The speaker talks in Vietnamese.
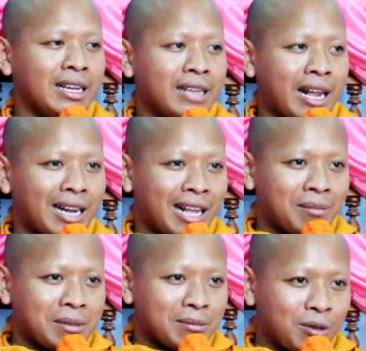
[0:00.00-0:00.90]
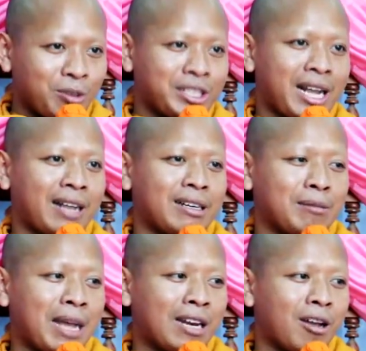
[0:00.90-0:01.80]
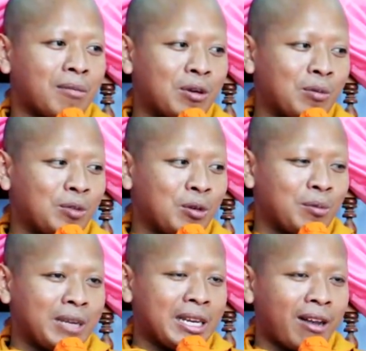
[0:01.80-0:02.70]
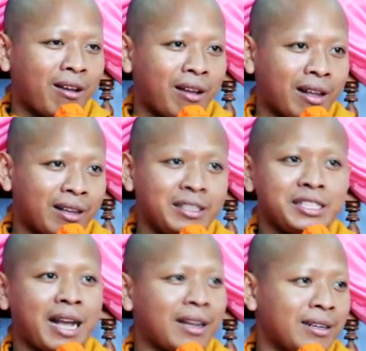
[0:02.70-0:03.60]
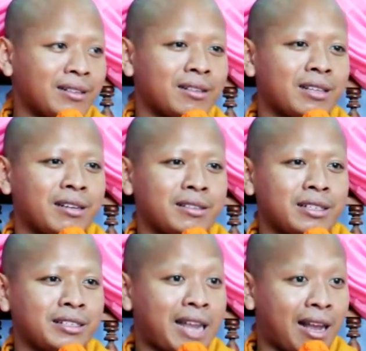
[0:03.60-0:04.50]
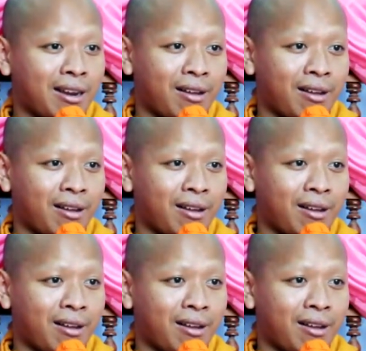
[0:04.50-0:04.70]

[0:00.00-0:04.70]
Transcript: cả na bẩm đu cha cả ban ốp rung tu miền là hơi cha nâng có tới chỉ cha